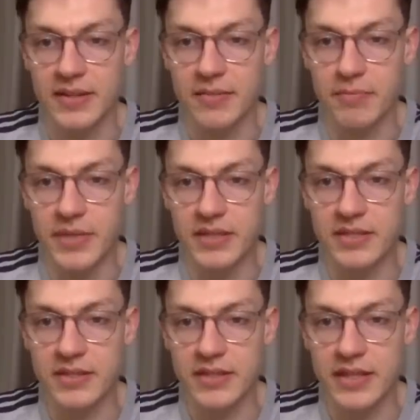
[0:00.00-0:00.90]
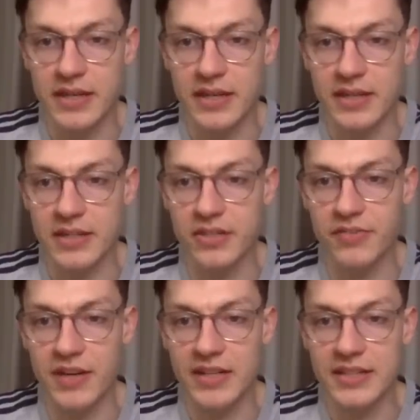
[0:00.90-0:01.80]
Mit der
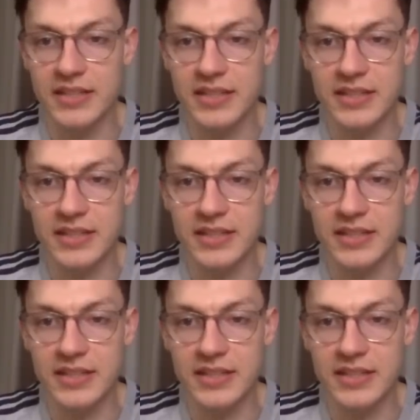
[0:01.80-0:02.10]
Quali,